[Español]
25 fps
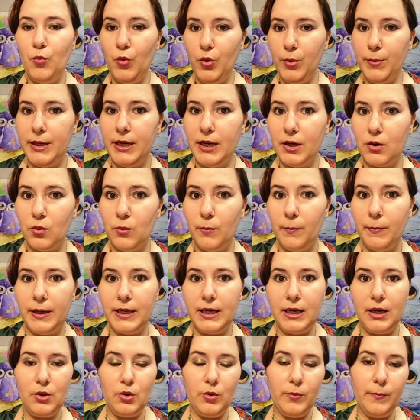muy bien
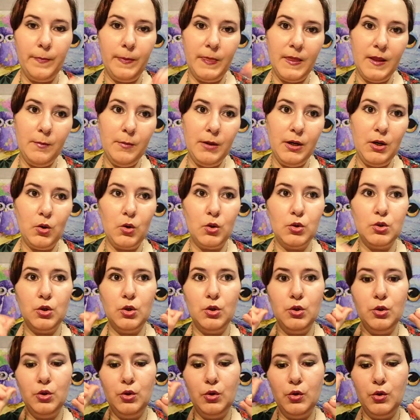acompañado
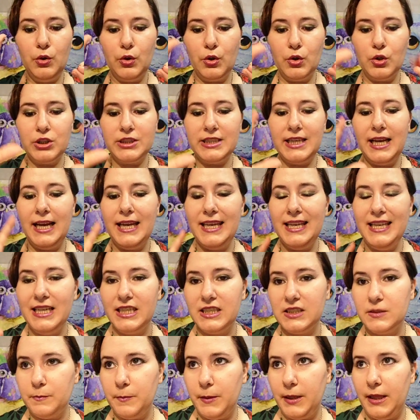melocotón, rosa
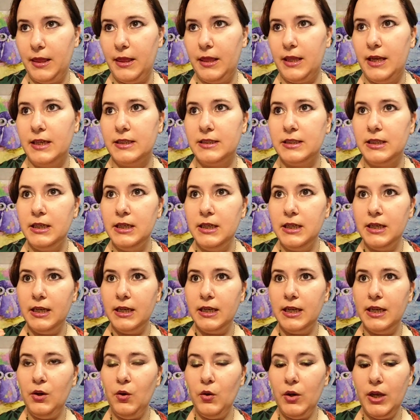y especias.
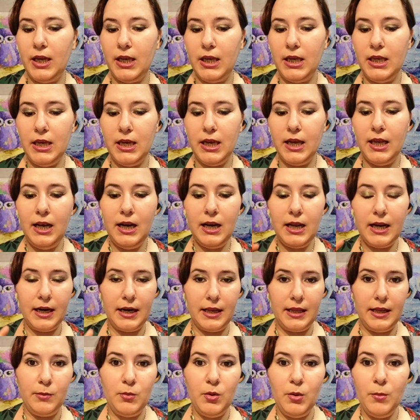Creo que aquí el
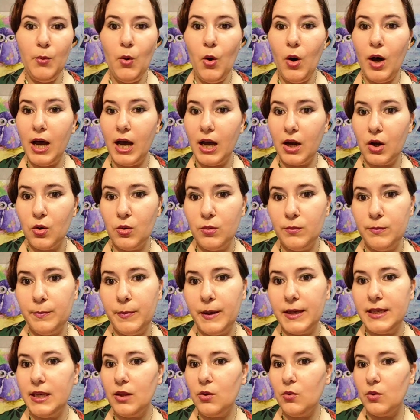cardamomo
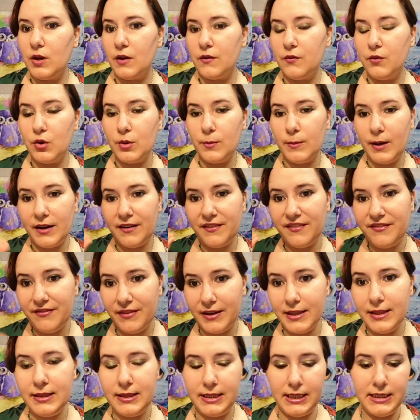acompaña de una forma
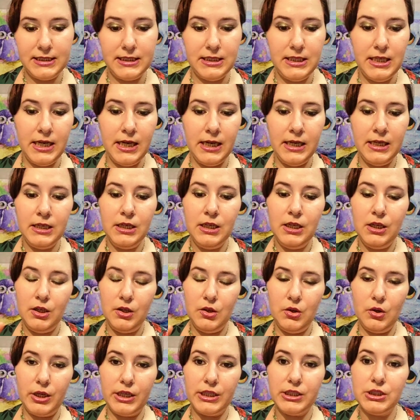fantástica
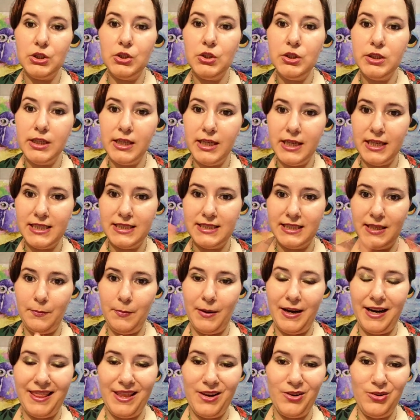lo que son este
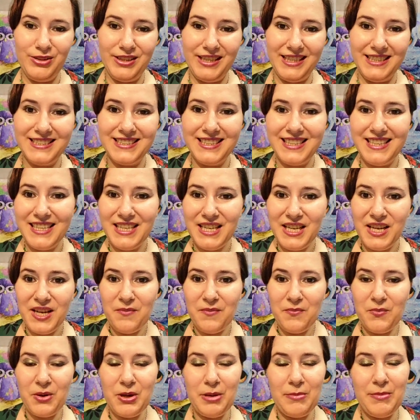par de notas.
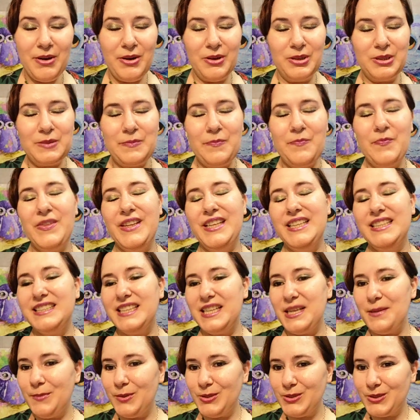Bueno amigos,
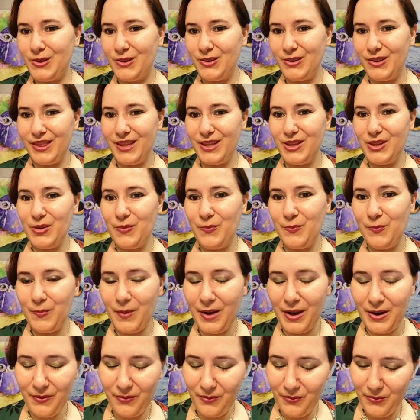seguimos conociendo
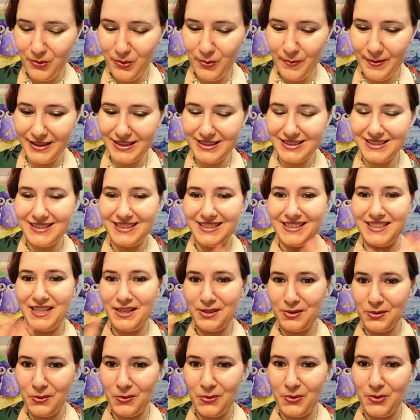perfumes
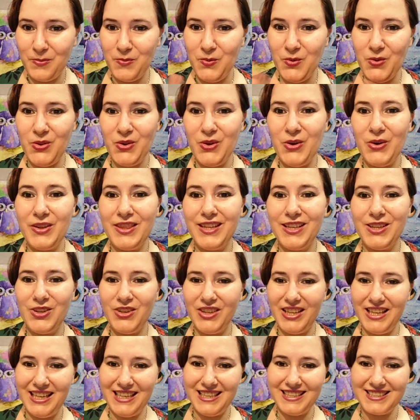de todo el mundo, de
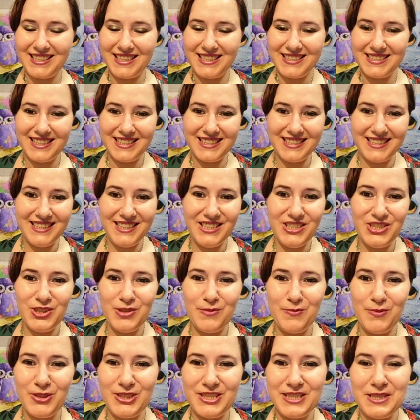todas las casas
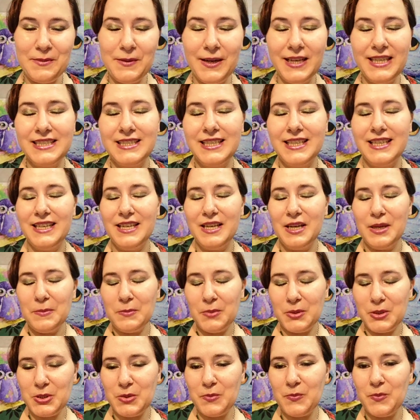nicho posibles.
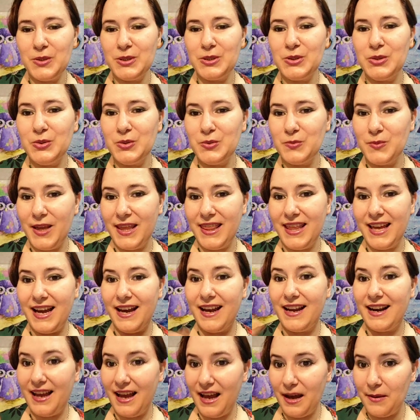Por supuesto os voy a
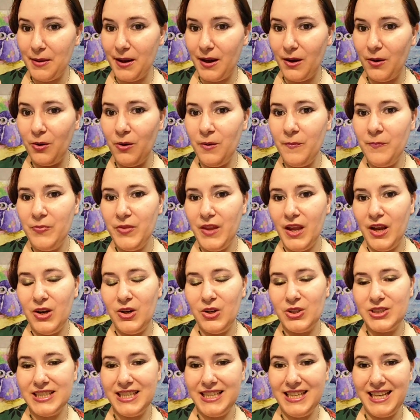dejar abajo
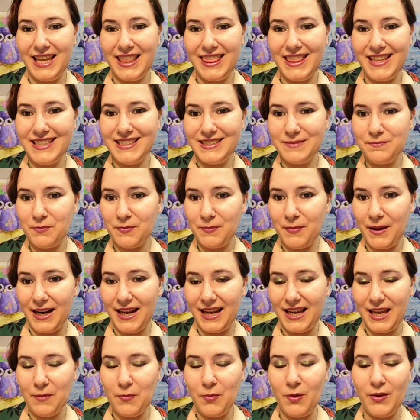los enlaces
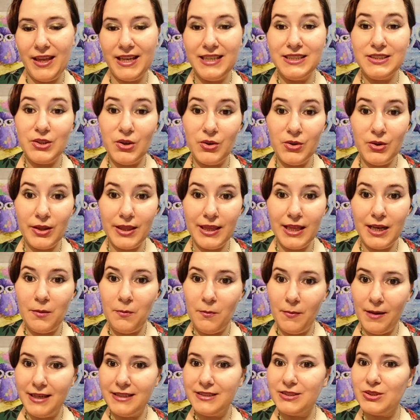para que podáis
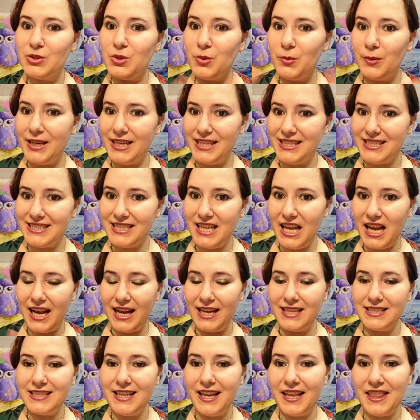conocer más sobre esta
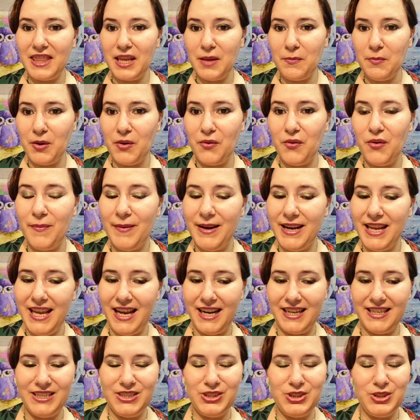casa de
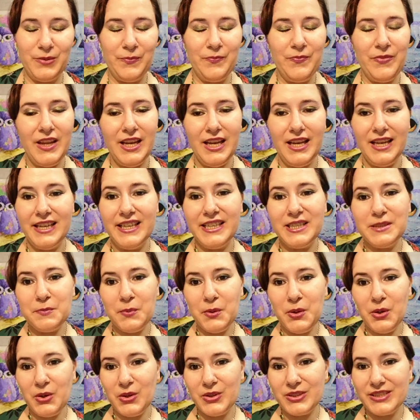perfumería nicho.
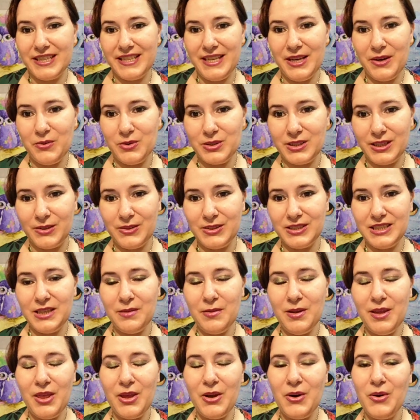Espero que os haya gustado
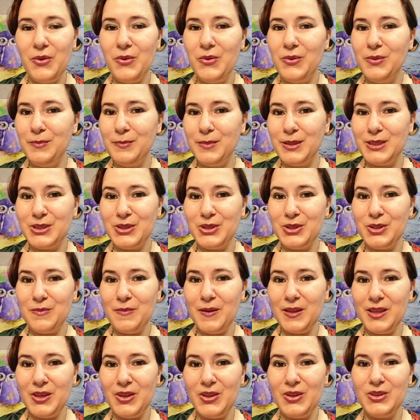este vídeo, un beso
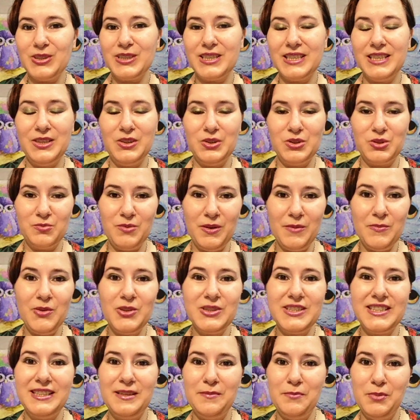enorme a todos y nos
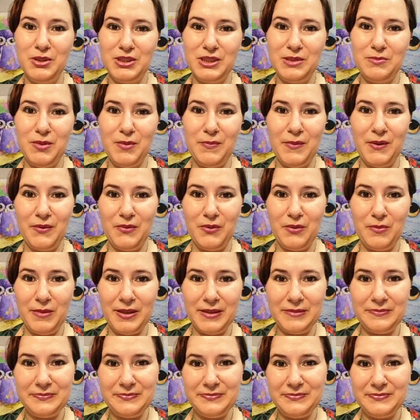vemos en el próximo
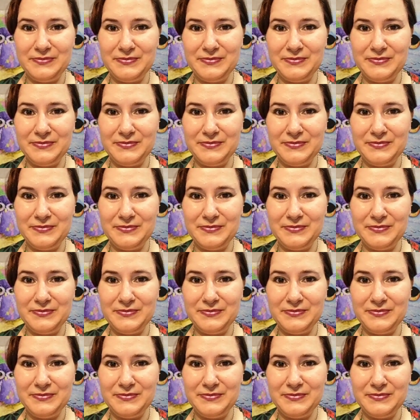perfume.